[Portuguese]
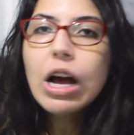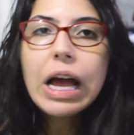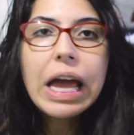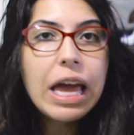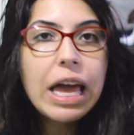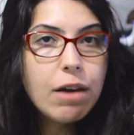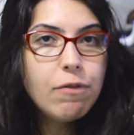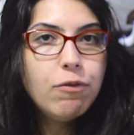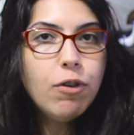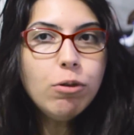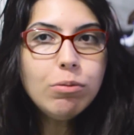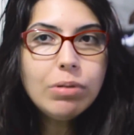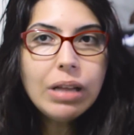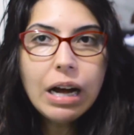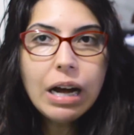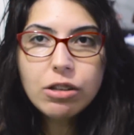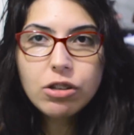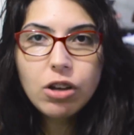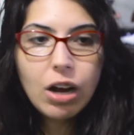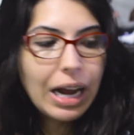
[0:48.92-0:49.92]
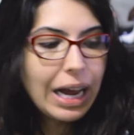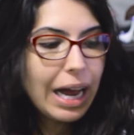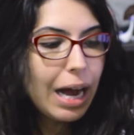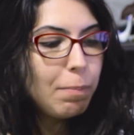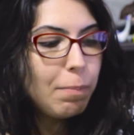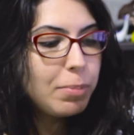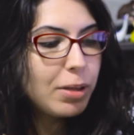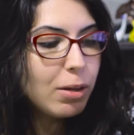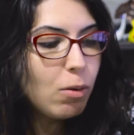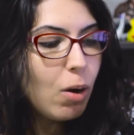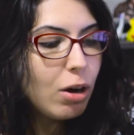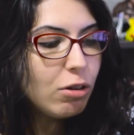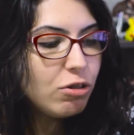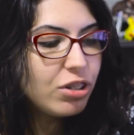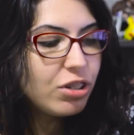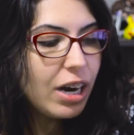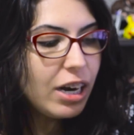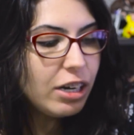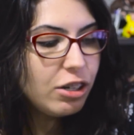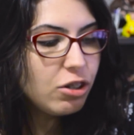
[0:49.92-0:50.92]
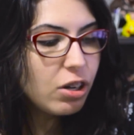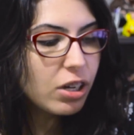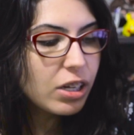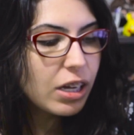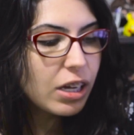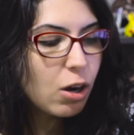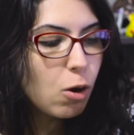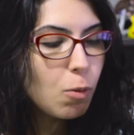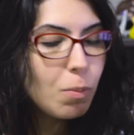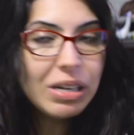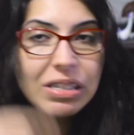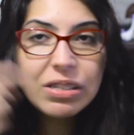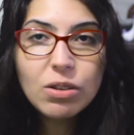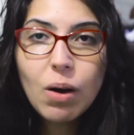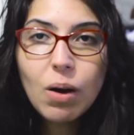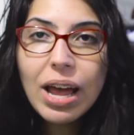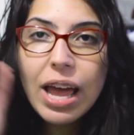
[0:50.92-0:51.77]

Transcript: revoltados, ó, captam o áudio certinho aqui, como eles estão